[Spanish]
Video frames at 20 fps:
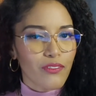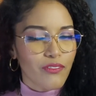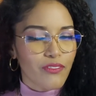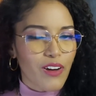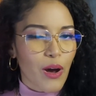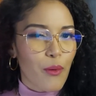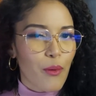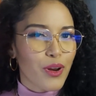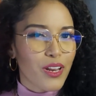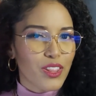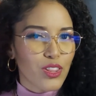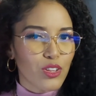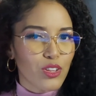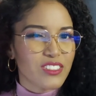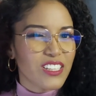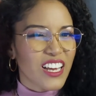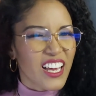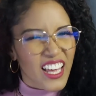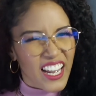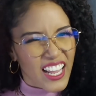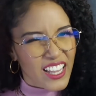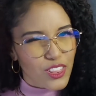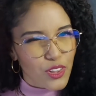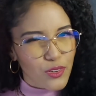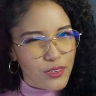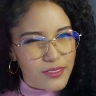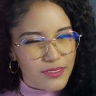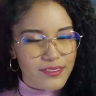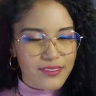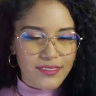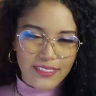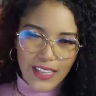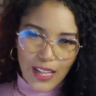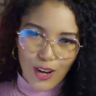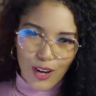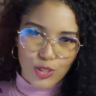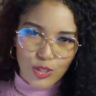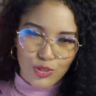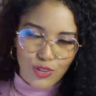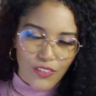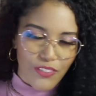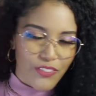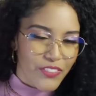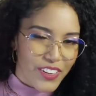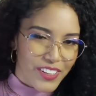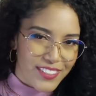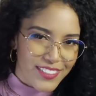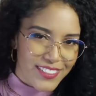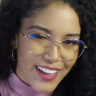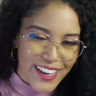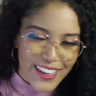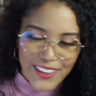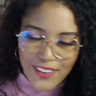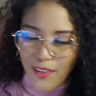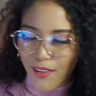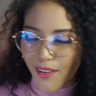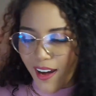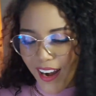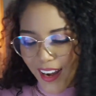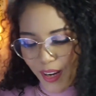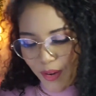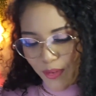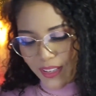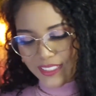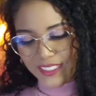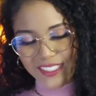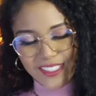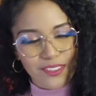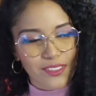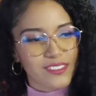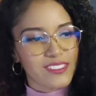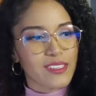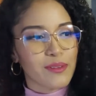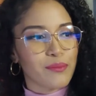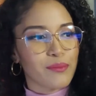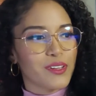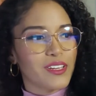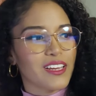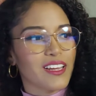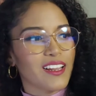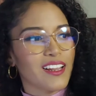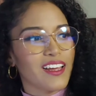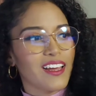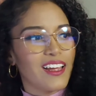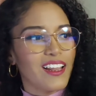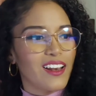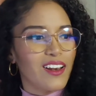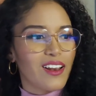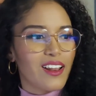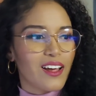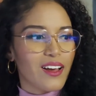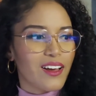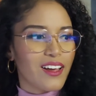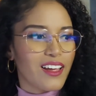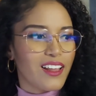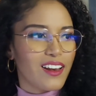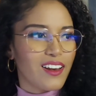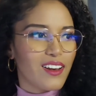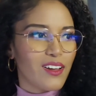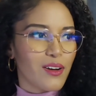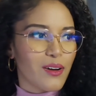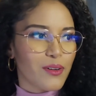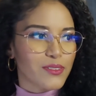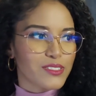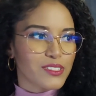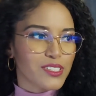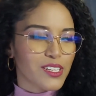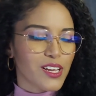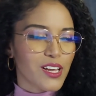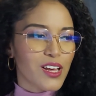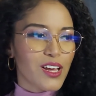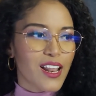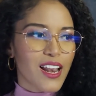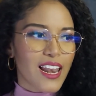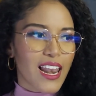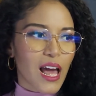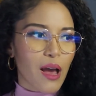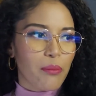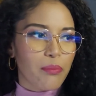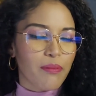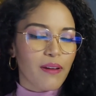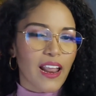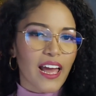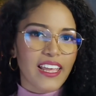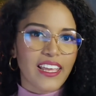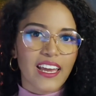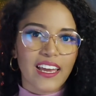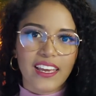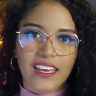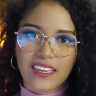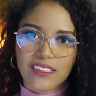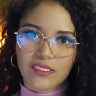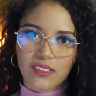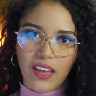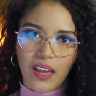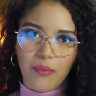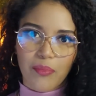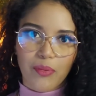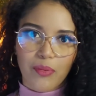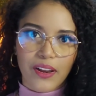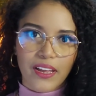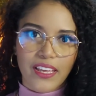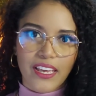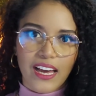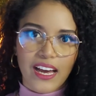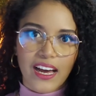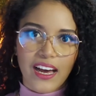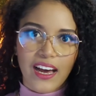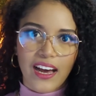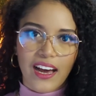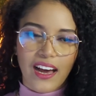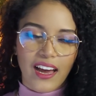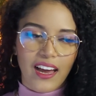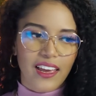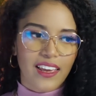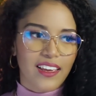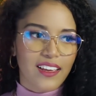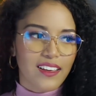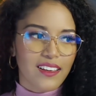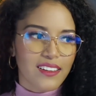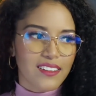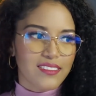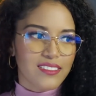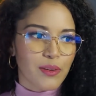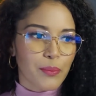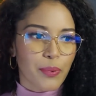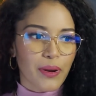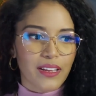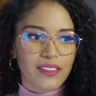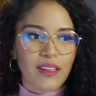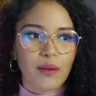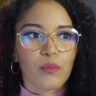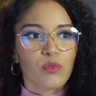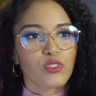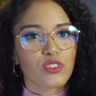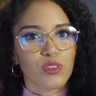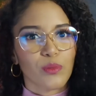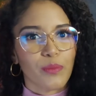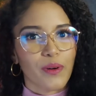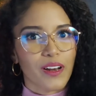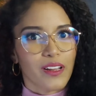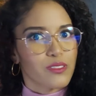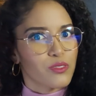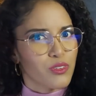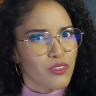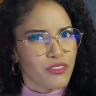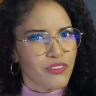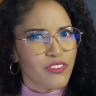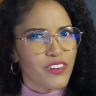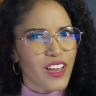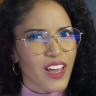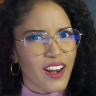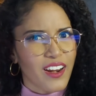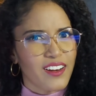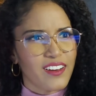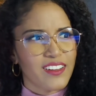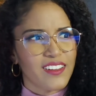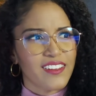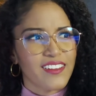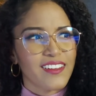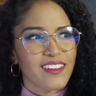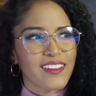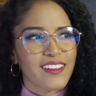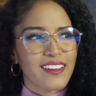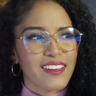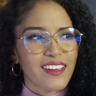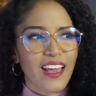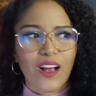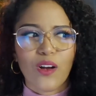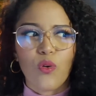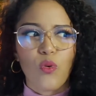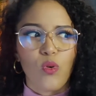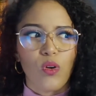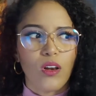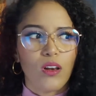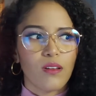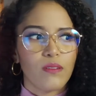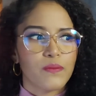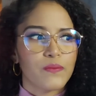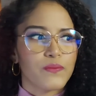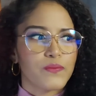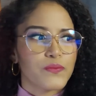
favorito secreto de los surfistas o algo así, no sé, porque en, la, en los, las playas y eso que hay por allá hay, se presta mucho para surfear. Qué cool.